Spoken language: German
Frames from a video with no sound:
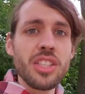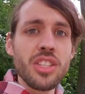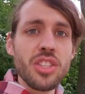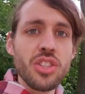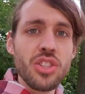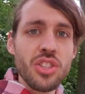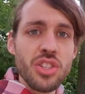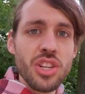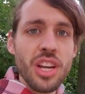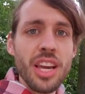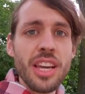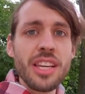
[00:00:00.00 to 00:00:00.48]

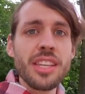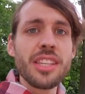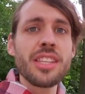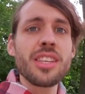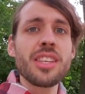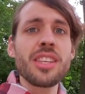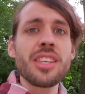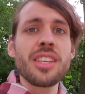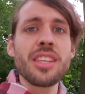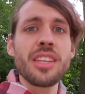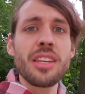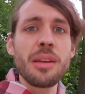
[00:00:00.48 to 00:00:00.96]

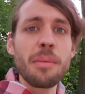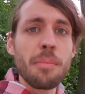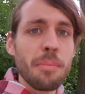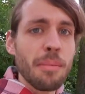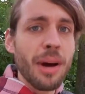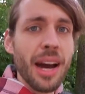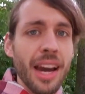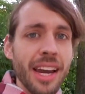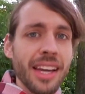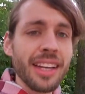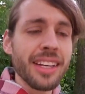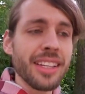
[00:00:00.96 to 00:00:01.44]
schlechten,
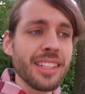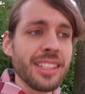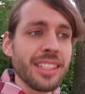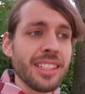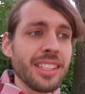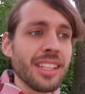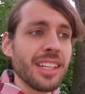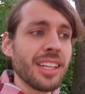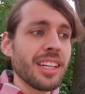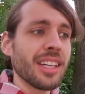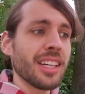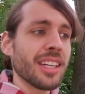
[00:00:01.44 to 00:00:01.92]

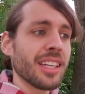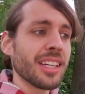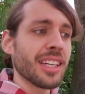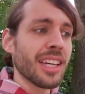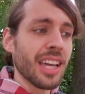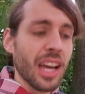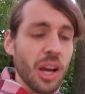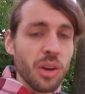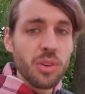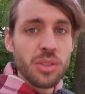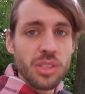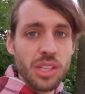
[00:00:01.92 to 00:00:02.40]
gemeinen,
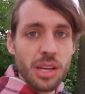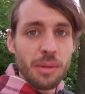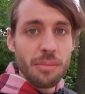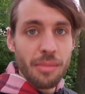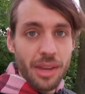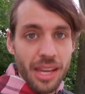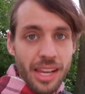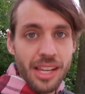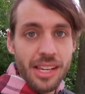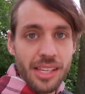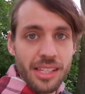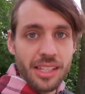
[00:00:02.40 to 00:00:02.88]
grausamen
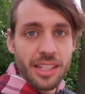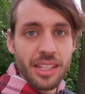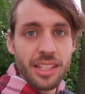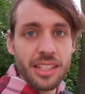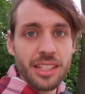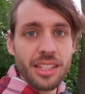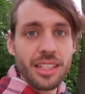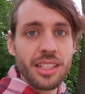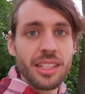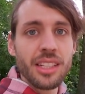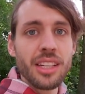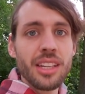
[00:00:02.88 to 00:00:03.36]

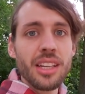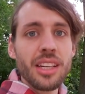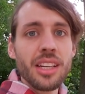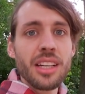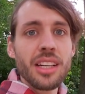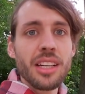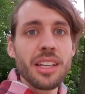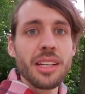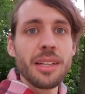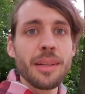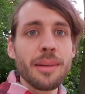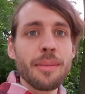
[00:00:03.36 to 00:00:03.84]
Eltern.
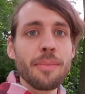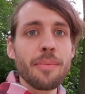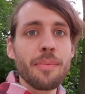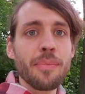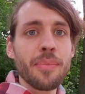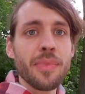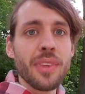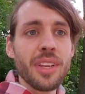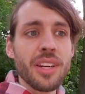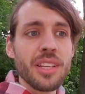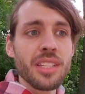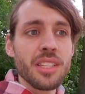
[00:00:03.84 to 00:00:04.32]

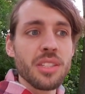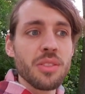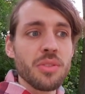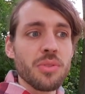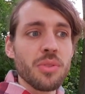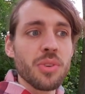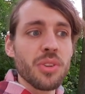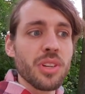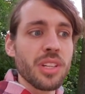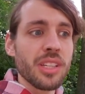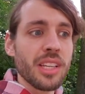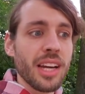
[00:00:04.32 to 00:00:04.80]
Ähm, denn es ist
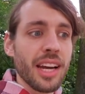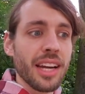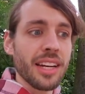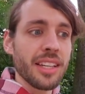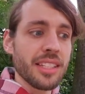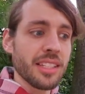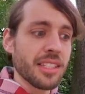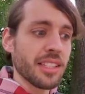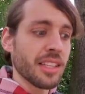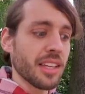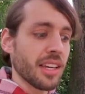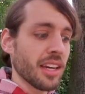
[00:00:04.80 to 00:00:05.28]
wirklich
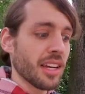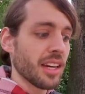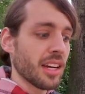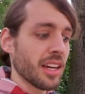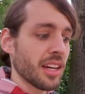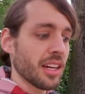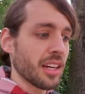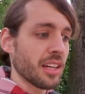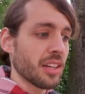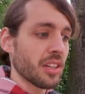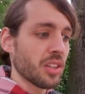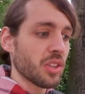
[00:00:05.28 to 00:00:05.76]
eines
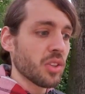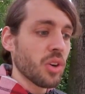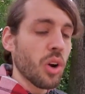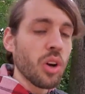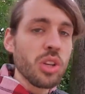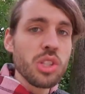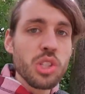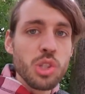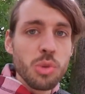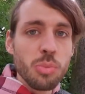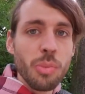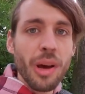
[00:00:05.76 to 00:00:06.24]
der
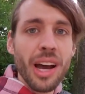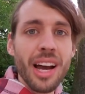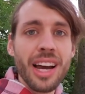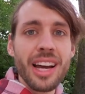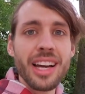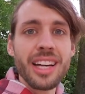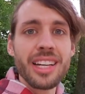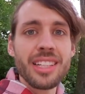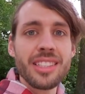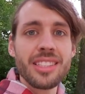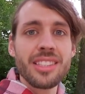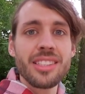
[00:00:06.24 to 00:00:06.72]

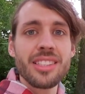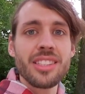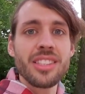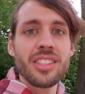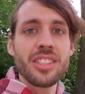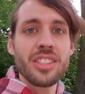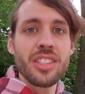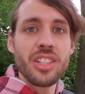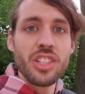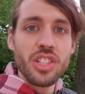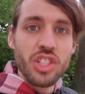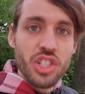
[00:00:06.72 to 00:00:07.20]

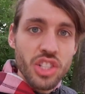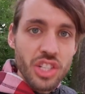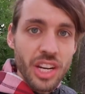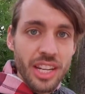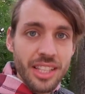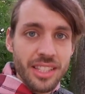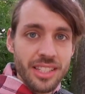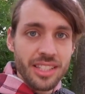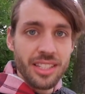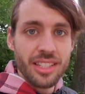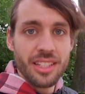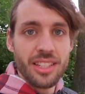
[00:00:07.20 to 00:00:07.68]
kostbarsten
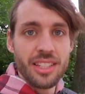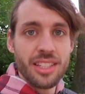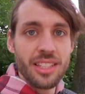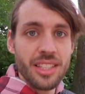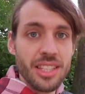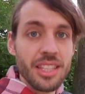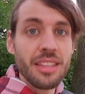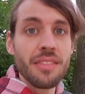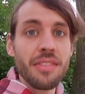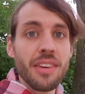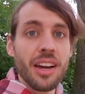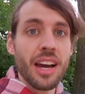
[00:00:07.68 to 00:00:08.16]
Schätze,
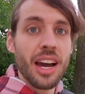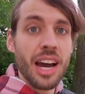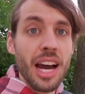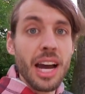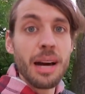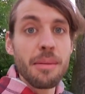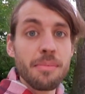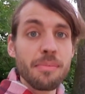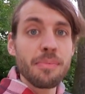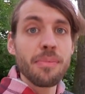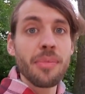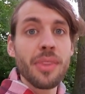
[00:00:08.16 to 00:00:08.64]
die wir
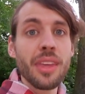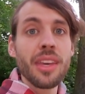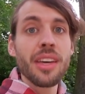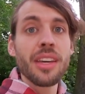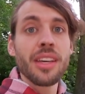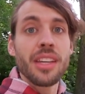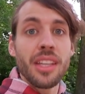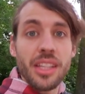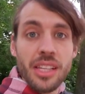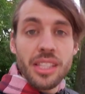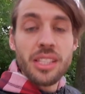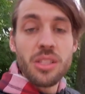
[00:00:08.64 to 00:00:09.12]
haben,
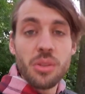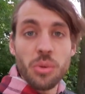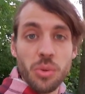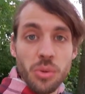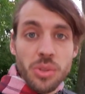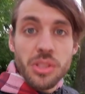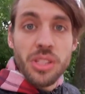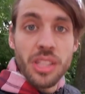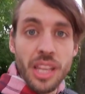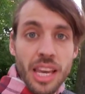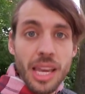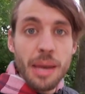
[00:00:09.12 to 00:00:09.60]
ist
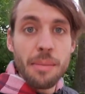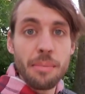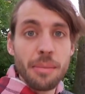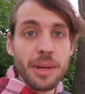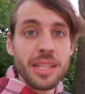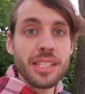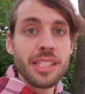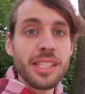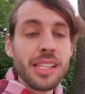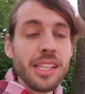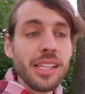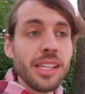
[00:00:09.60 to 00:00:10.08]
unsere
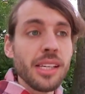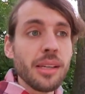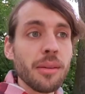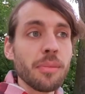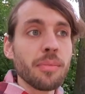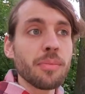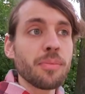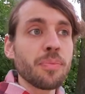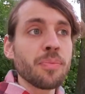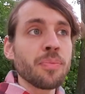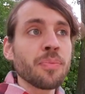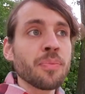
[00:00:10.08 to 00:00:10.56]
Empathie.
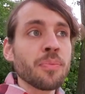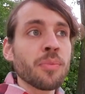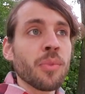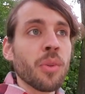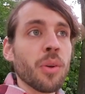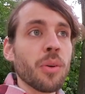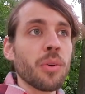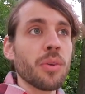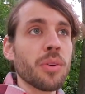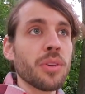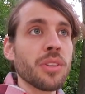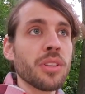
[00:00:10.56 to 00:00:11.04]

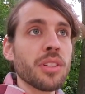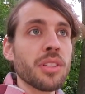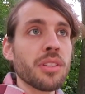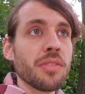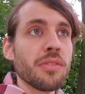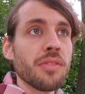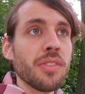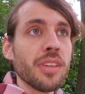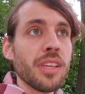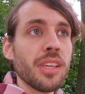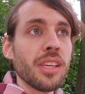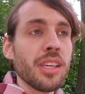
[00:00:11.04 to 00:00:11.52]

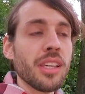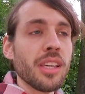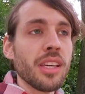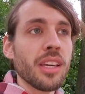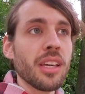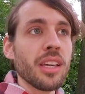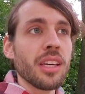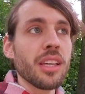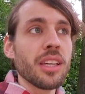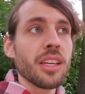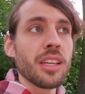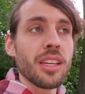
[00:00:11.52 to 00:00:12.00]
Und wie
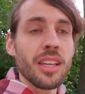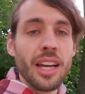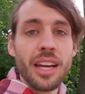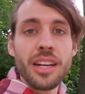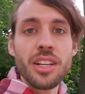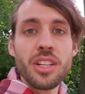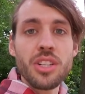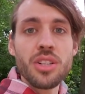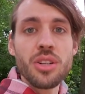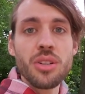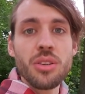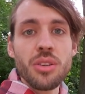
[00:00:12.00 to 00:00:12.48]

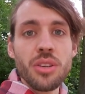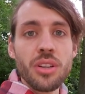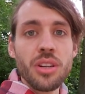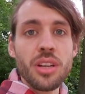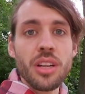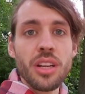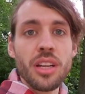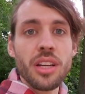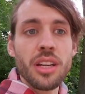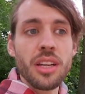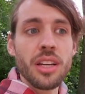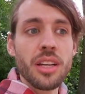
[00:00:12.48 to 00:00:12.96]
Janne schon,
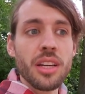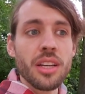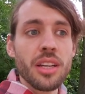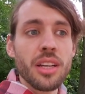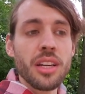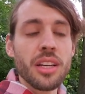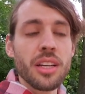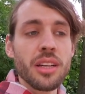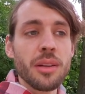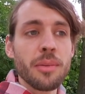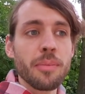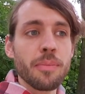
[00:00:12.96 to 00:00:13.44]

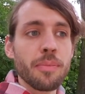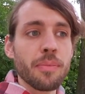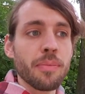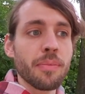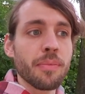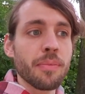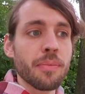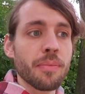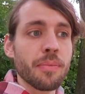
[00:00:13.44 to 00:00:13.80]
äh, ähm,